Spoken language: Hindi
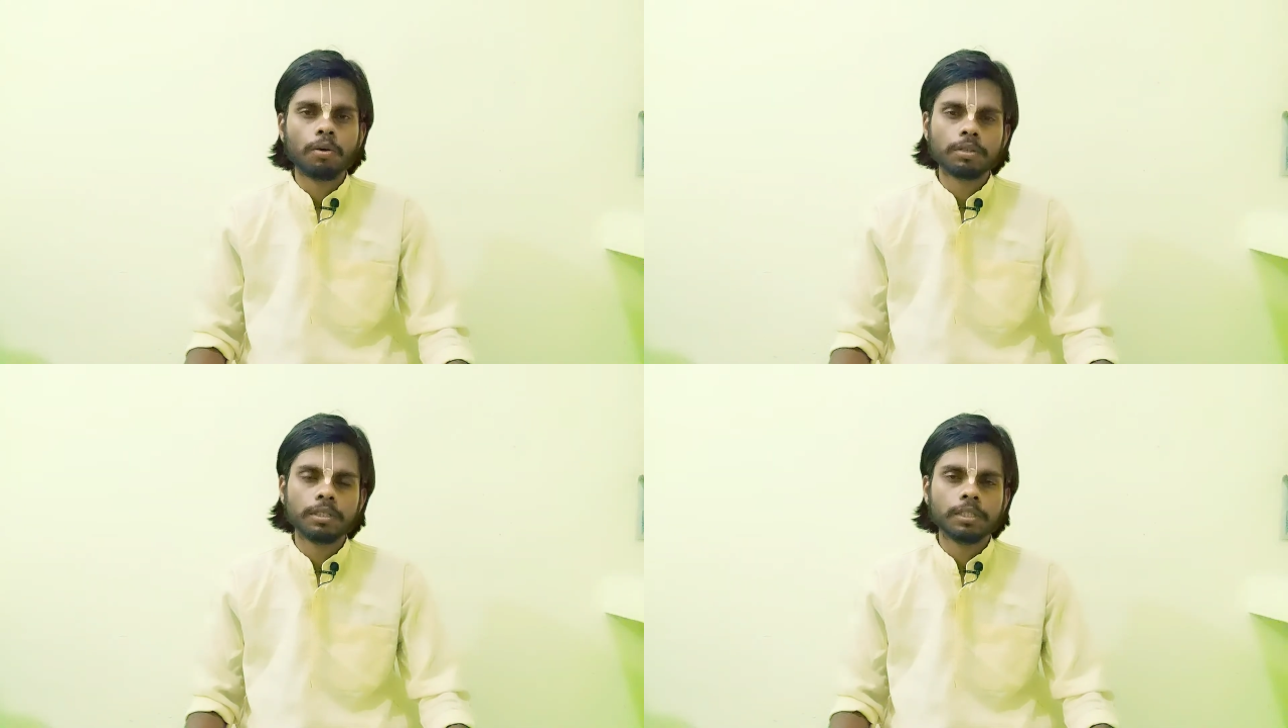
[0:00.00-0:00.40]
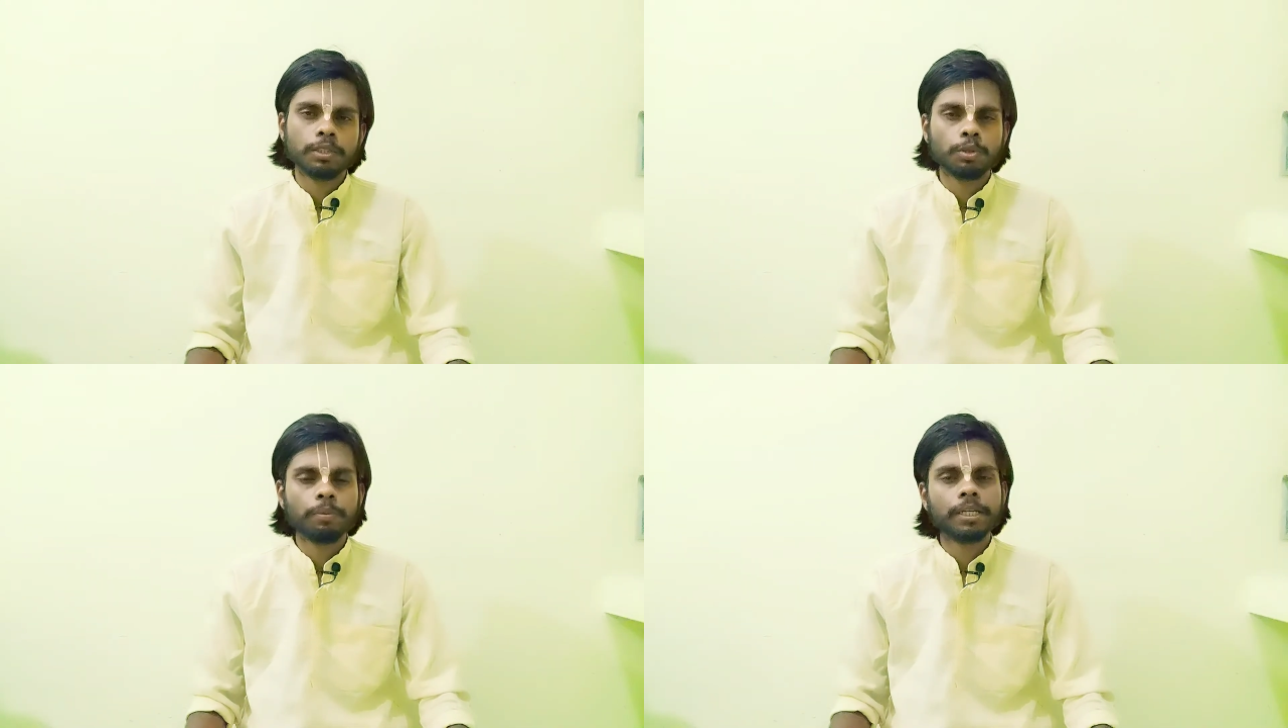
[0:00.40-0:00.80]
और
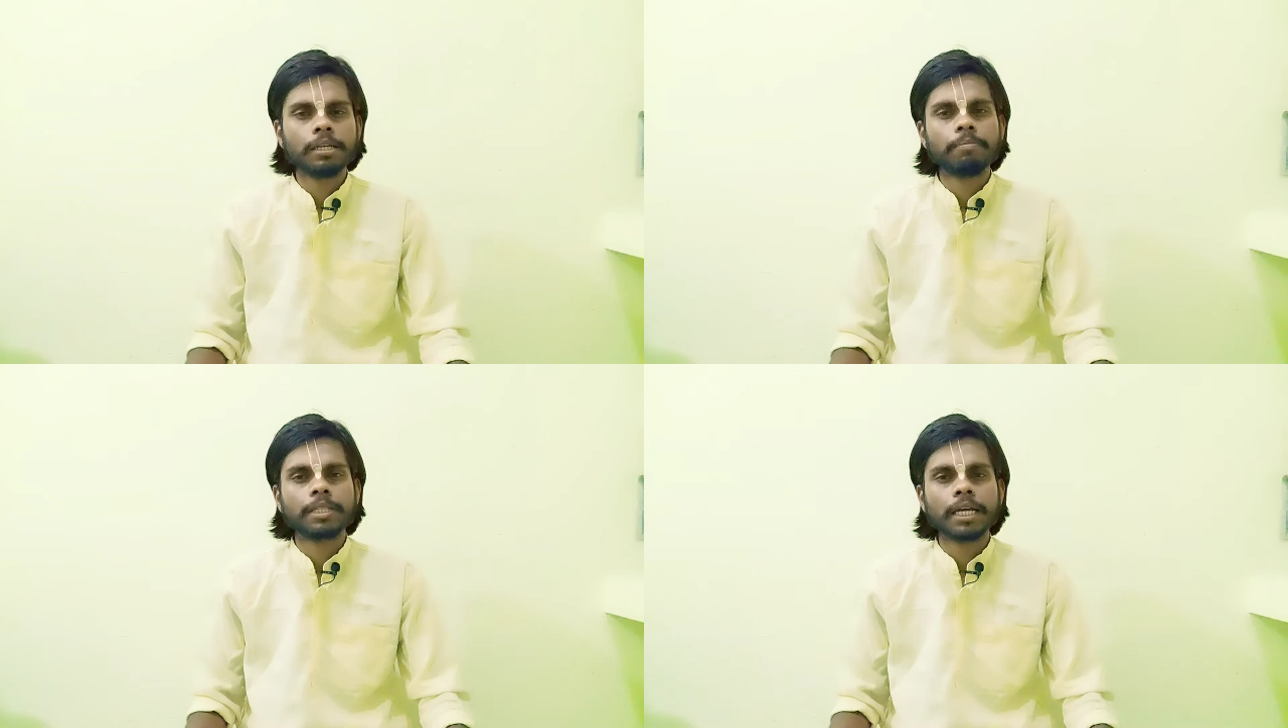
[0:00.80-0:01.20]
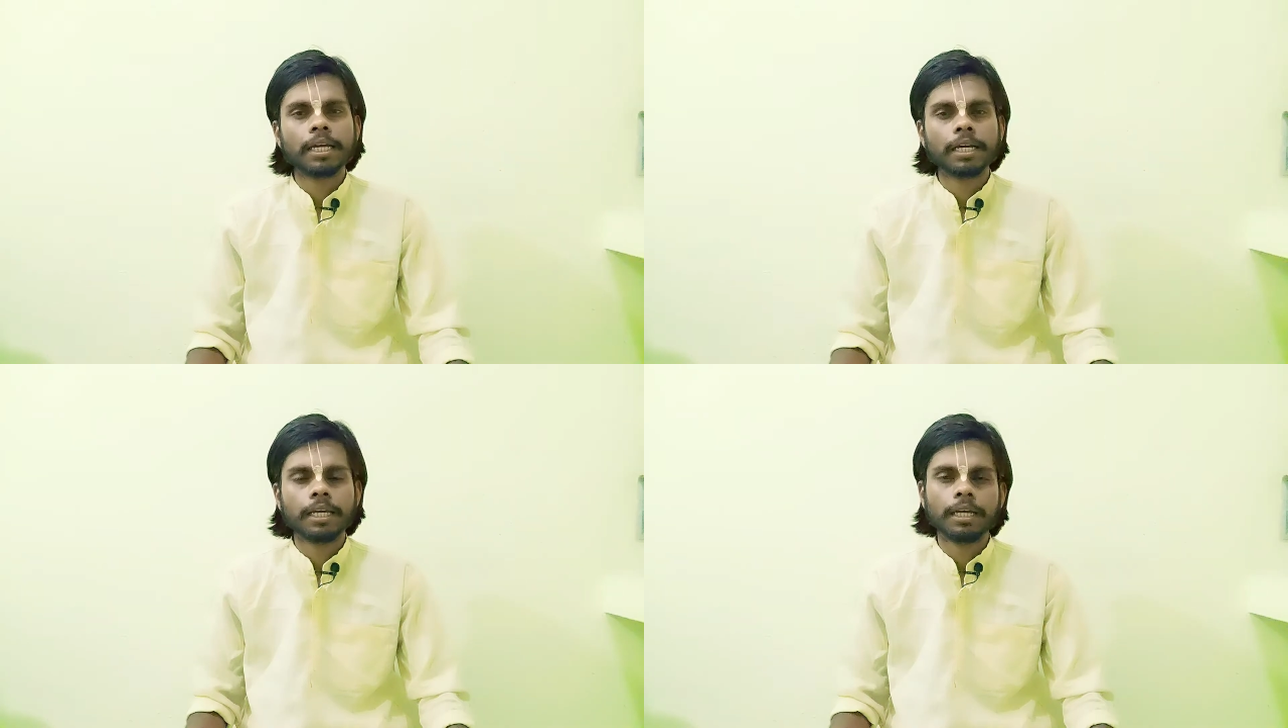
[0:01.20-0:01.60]
जो भी नियम
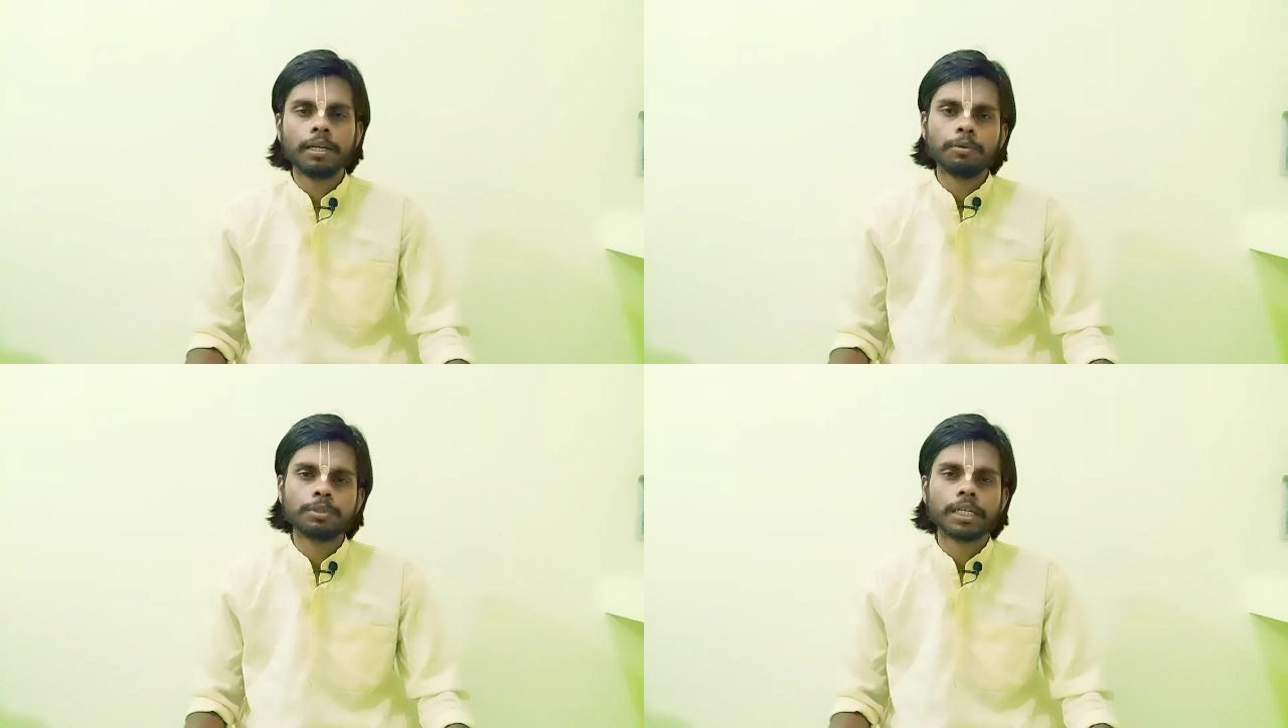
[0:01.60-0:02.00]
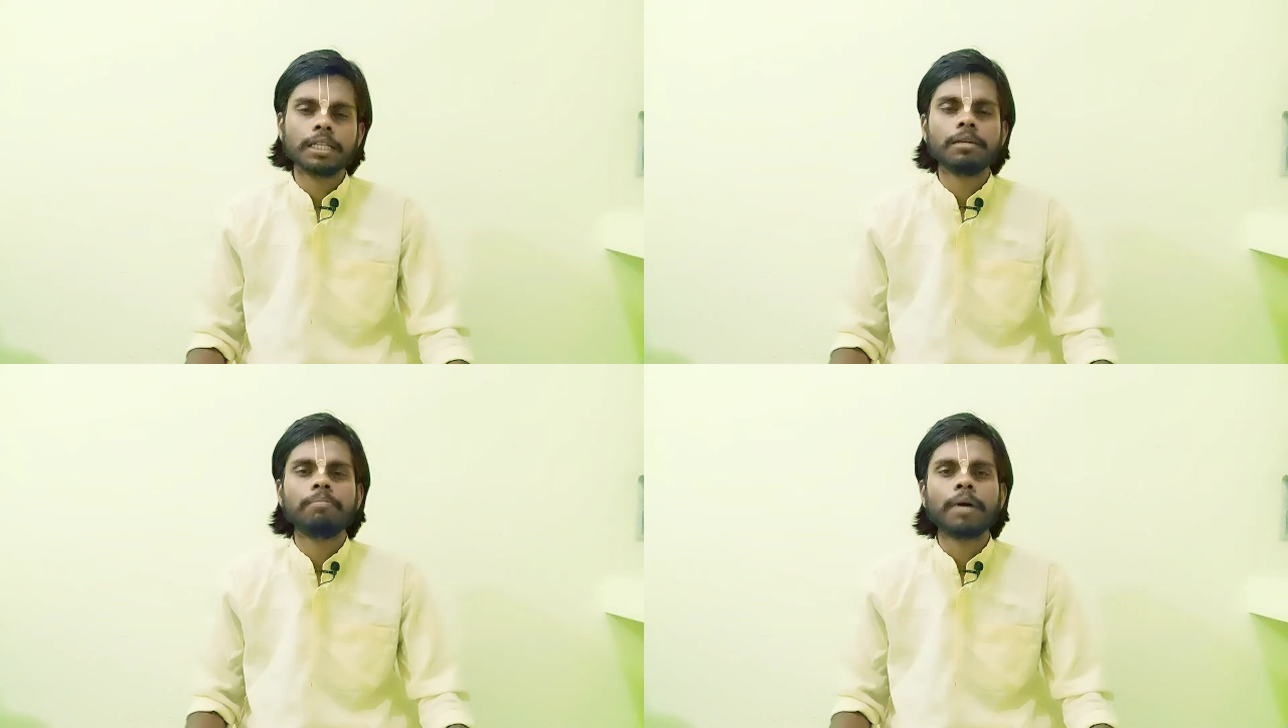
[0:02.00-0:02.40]
बताए गए हैं
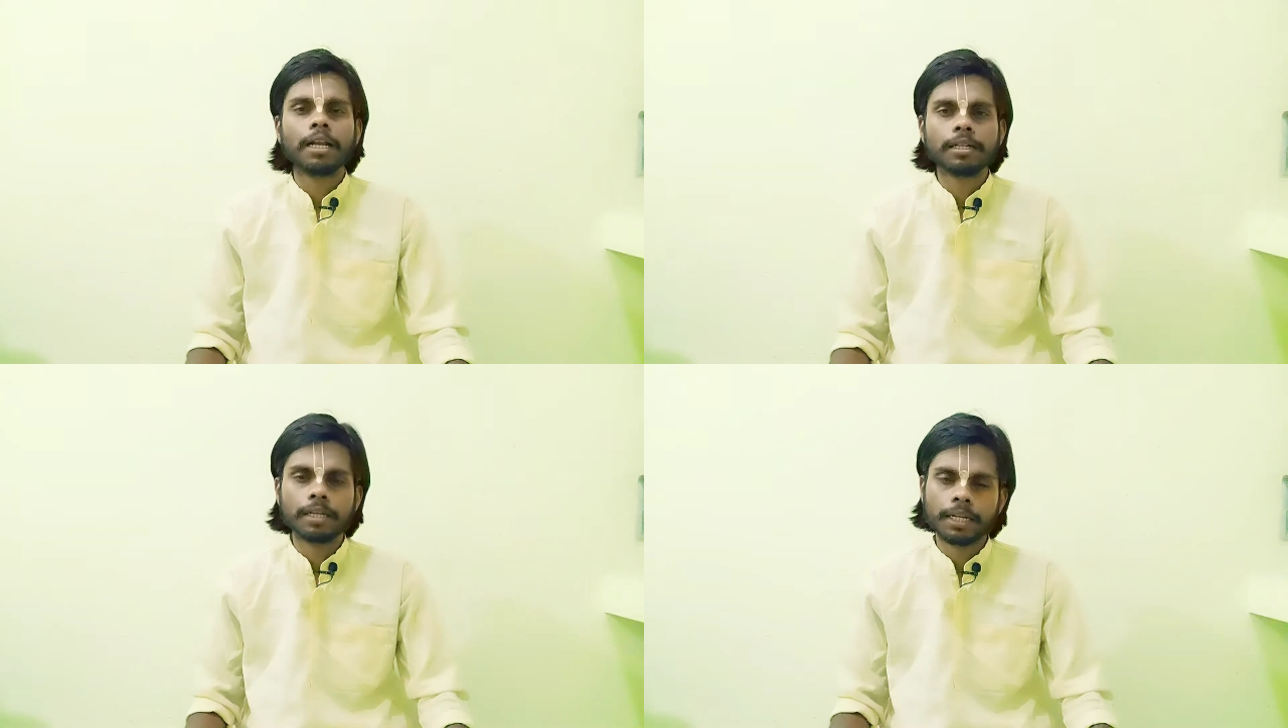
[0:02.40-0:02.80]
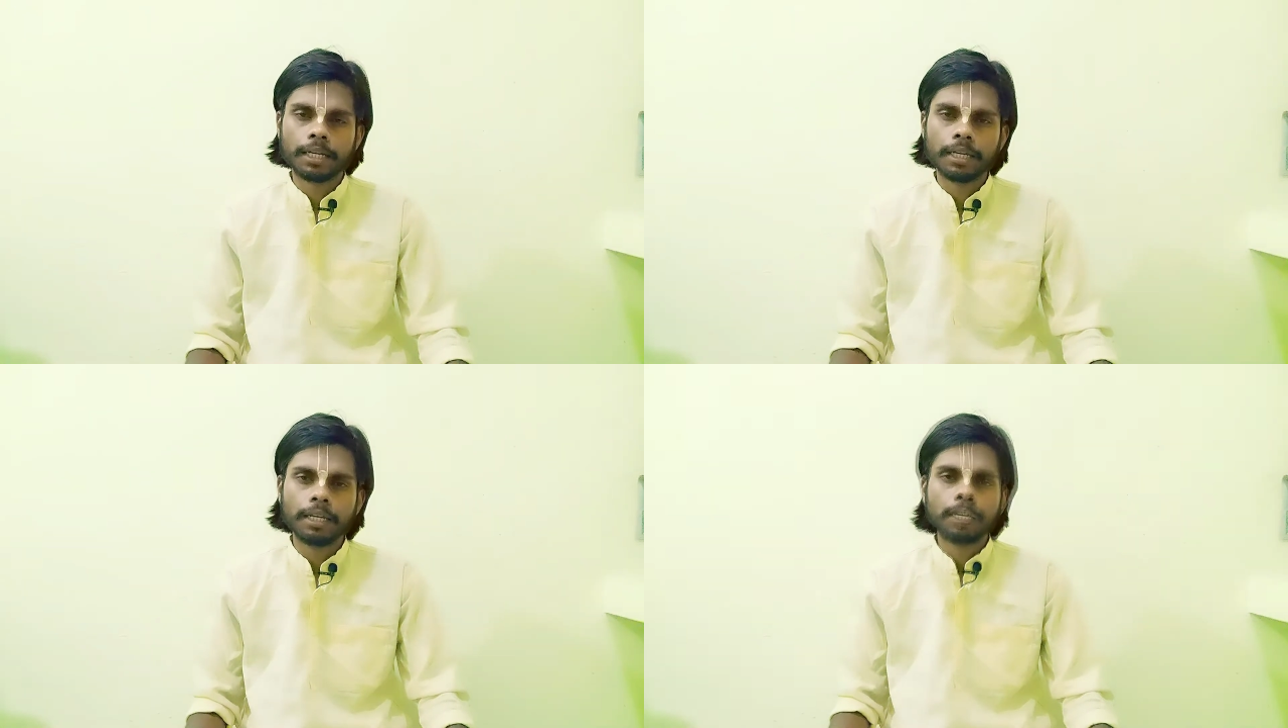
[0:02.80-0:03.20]
उसका यदि हम पालन
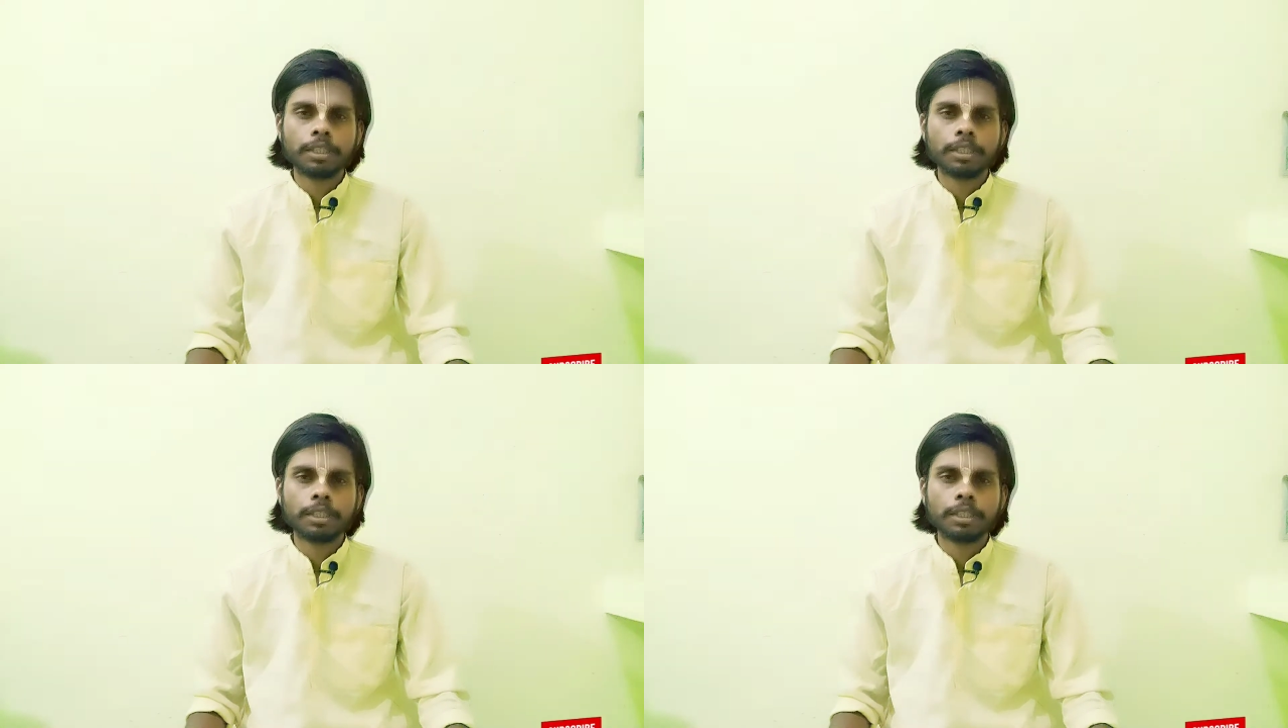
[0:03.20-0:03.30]
करेंगे